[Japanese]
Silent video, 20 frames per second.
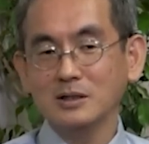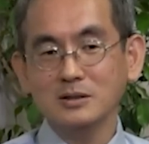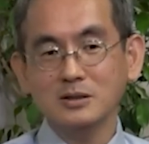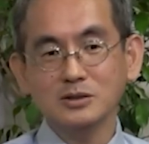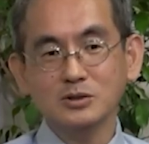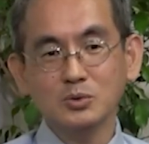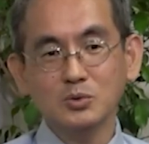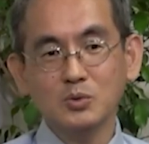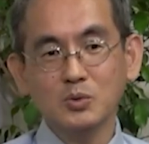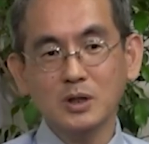
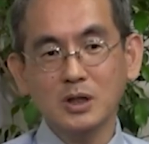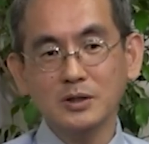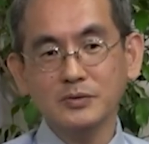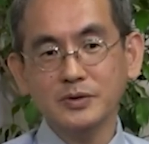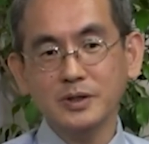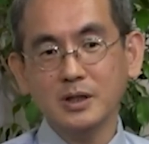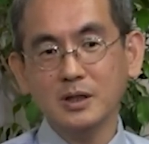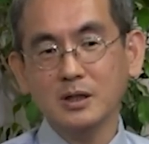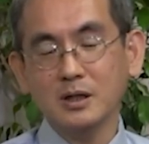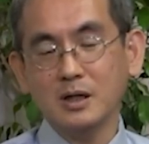その観
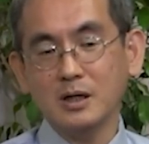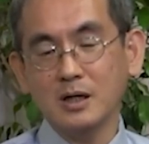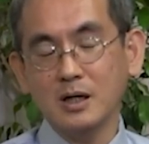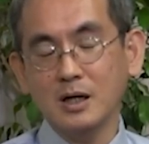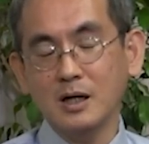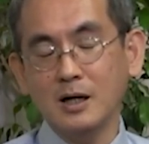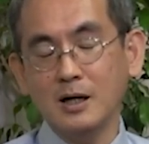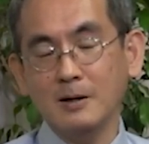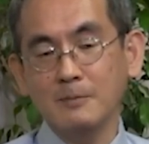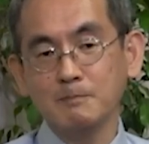点か
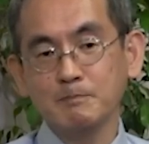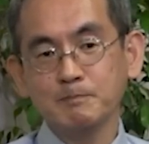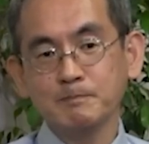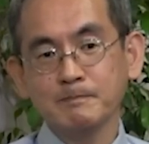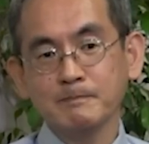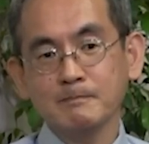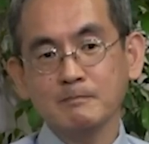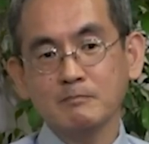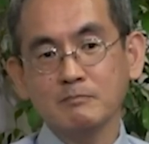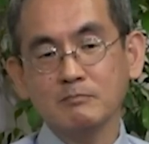ら
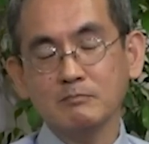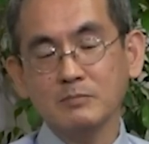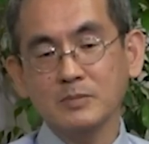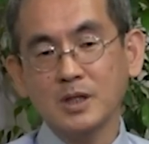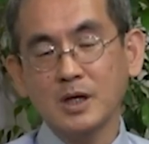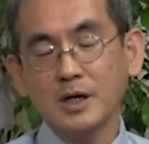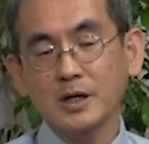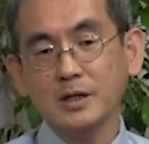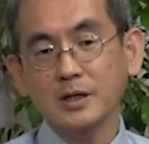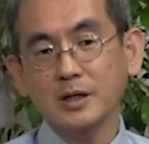
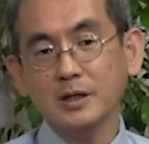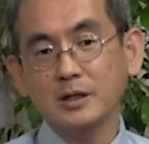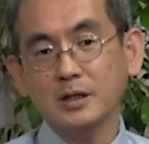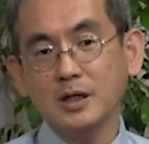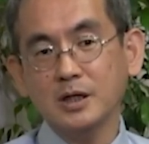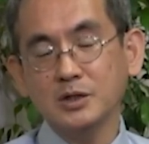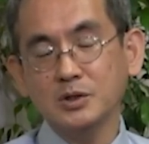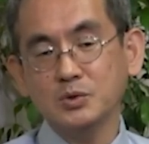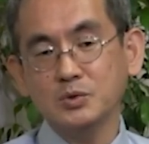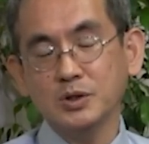対外
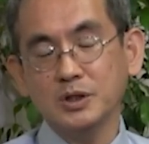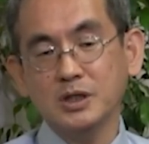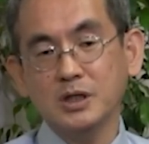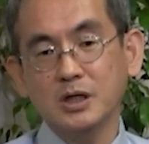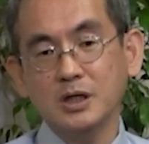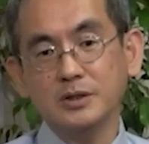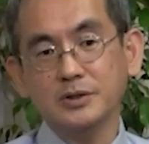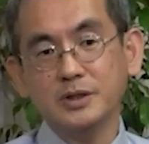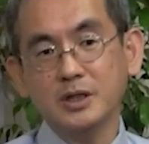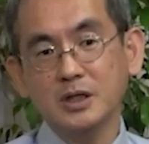介入に批
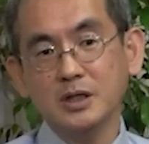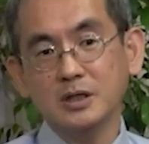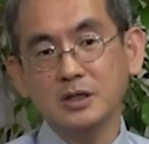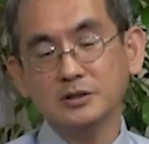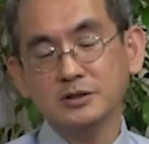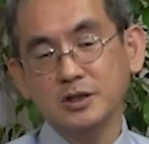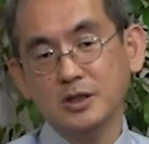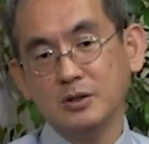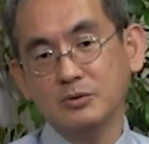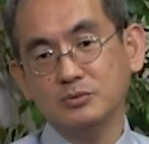判的な
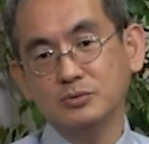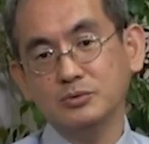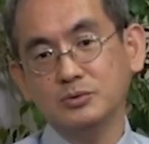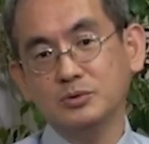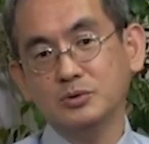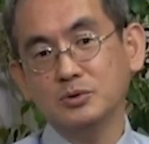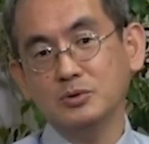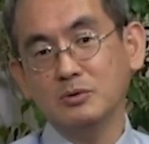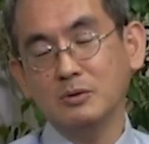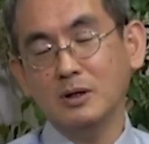左翼っ
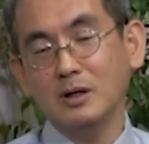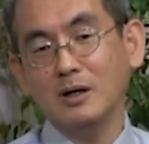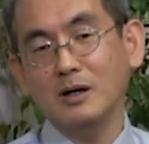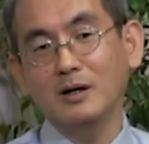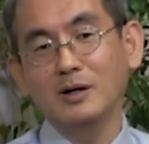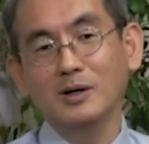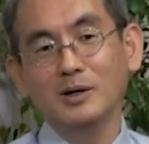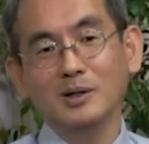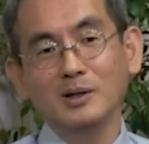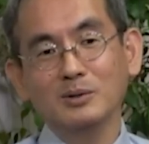ていうのは
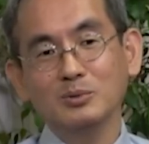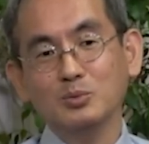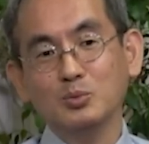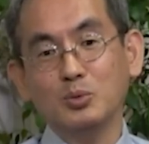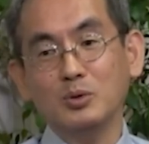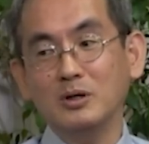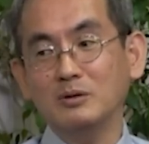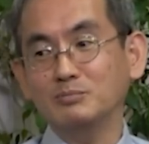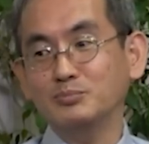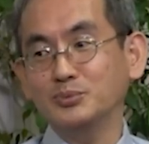
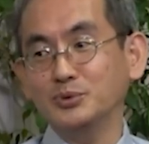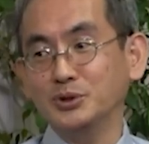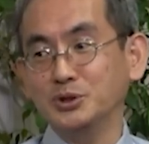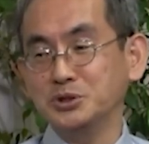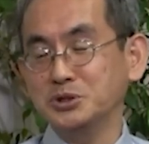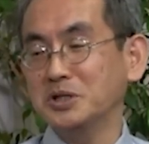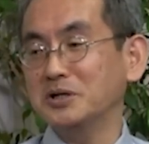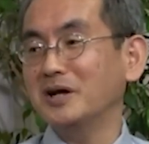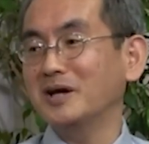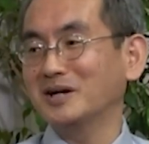トランプいい
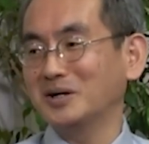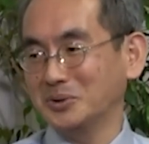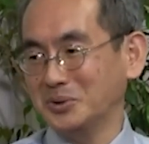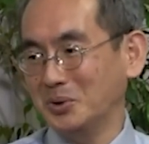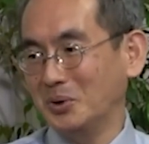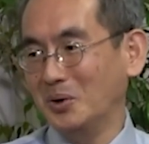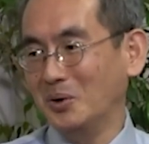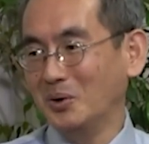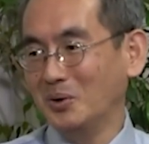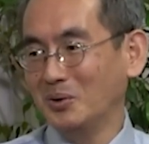じゃないか
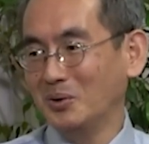と、